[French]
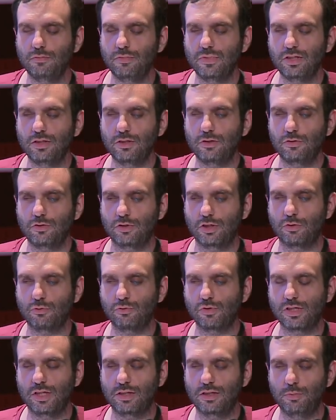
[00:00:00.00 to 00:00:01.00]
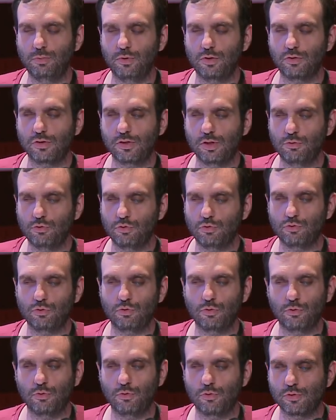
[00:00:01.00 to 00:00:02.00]
mais j'ai constaté pendant ces deux
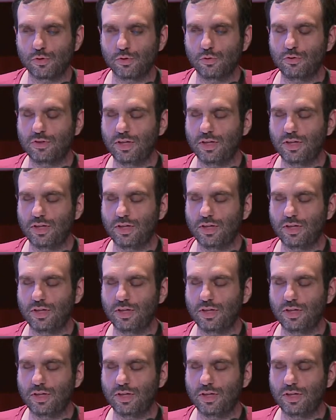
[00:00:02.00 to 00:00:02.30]
jours que ce